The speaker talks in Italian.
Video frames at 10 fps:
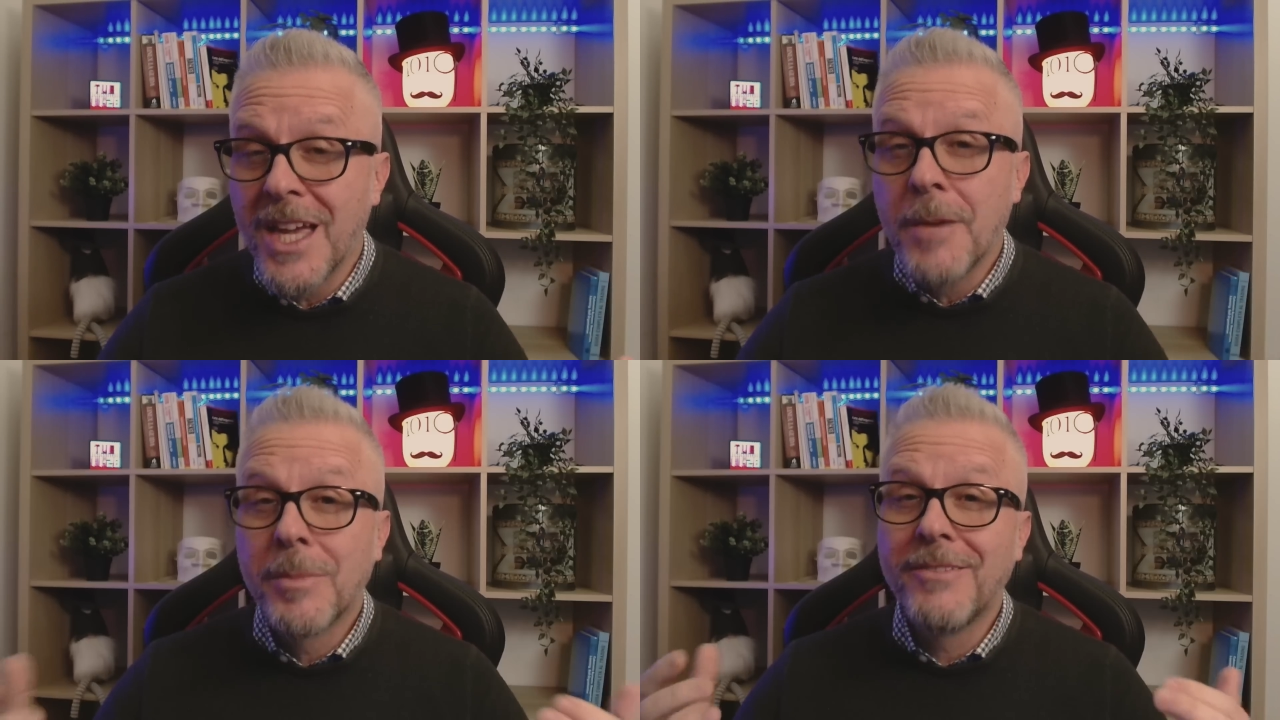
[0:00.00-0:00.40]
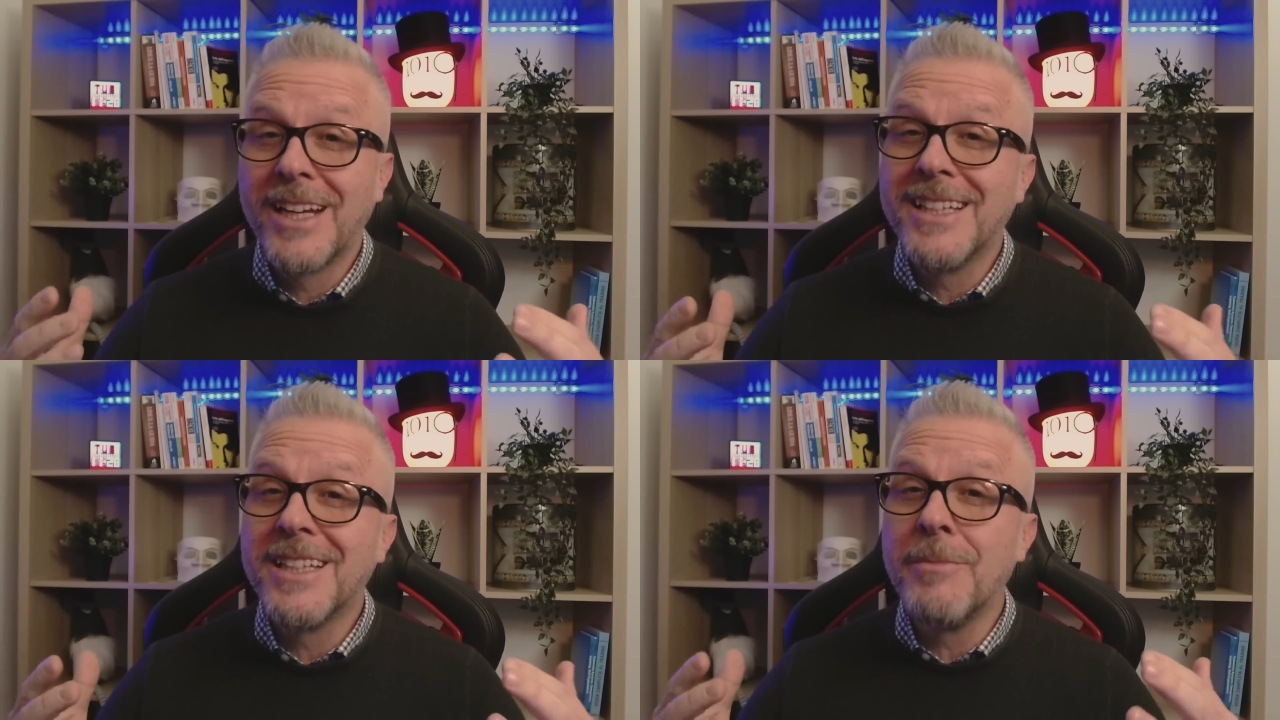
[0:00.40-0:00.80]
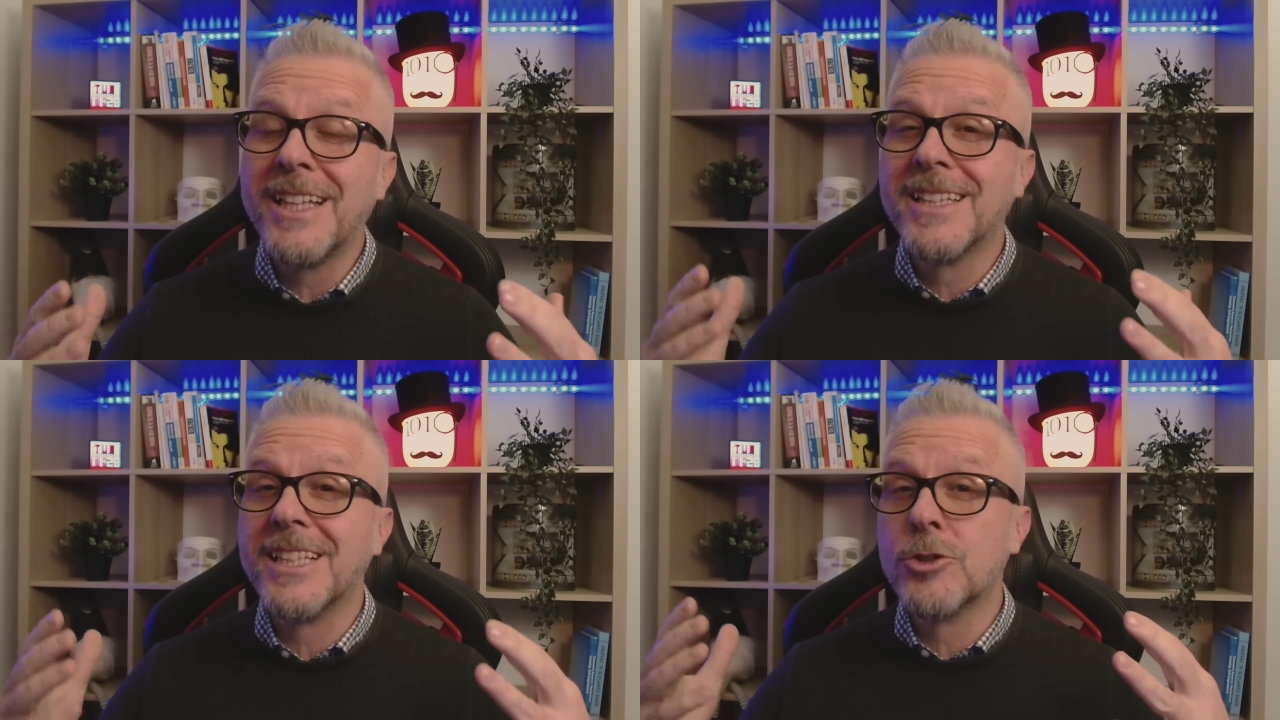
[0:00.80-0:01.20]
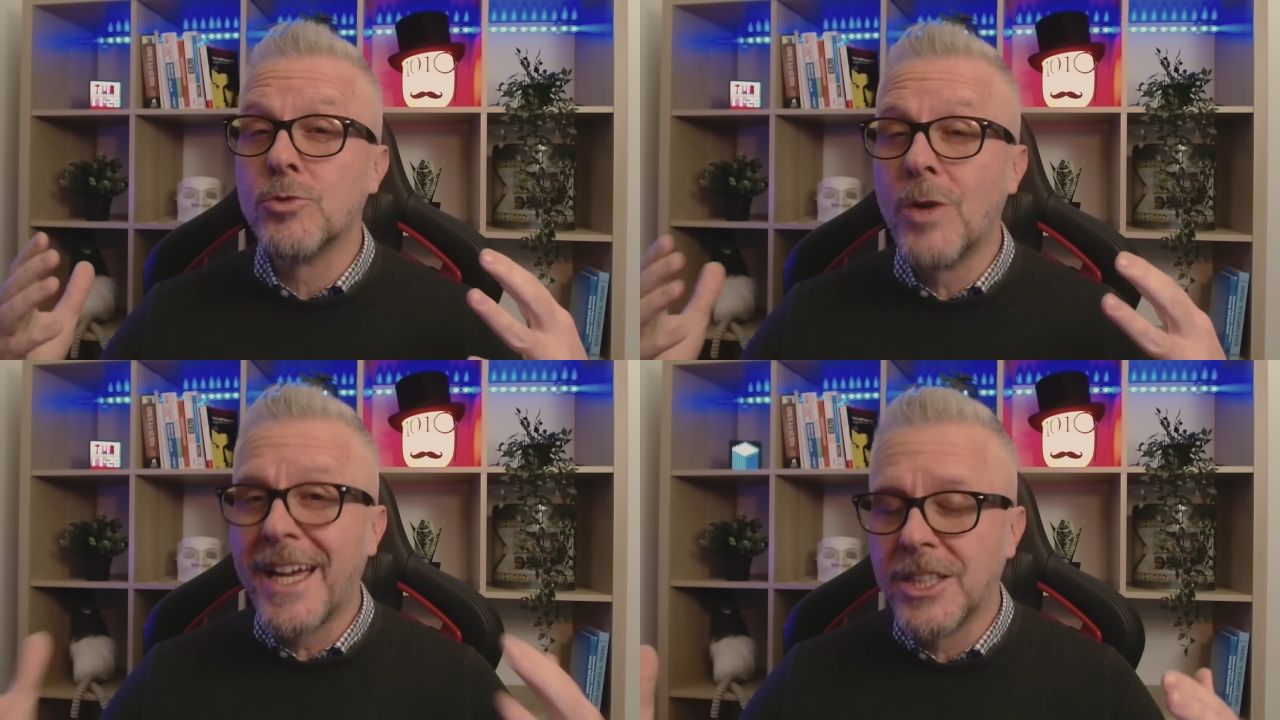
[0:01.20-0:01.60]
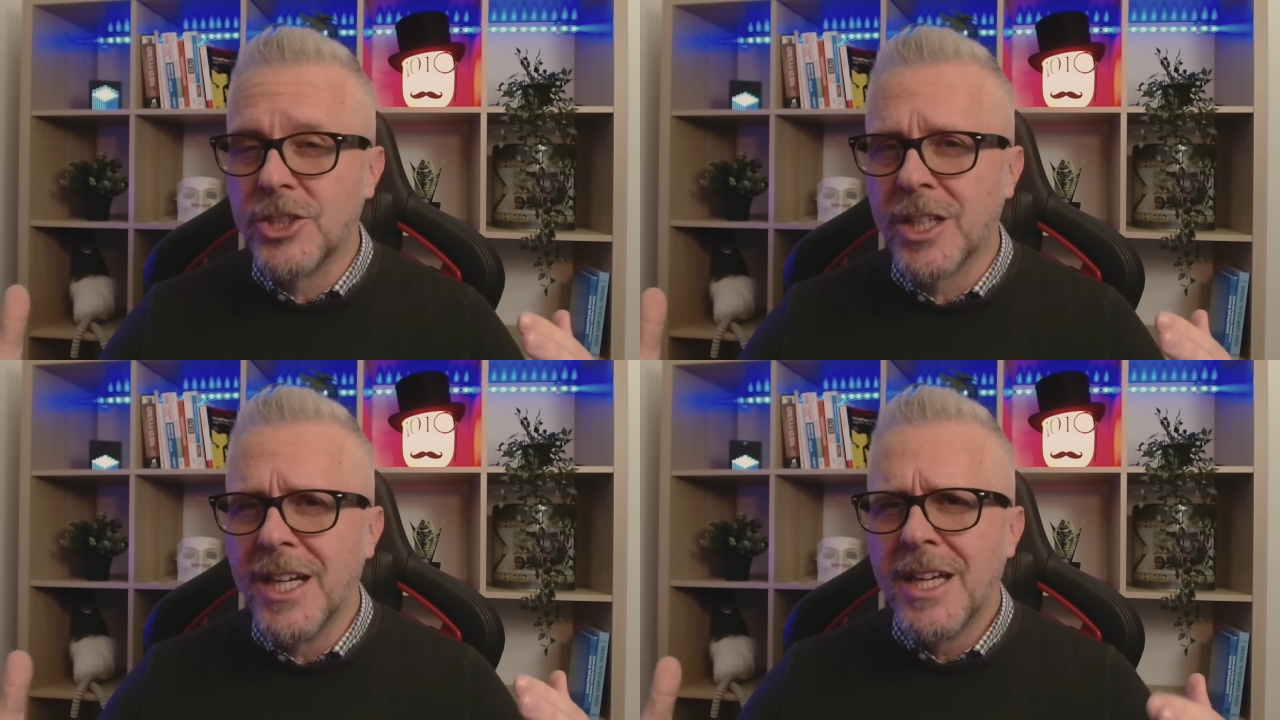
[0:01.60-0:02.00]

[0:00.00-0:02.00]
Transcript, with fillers: prevalentemente su Edge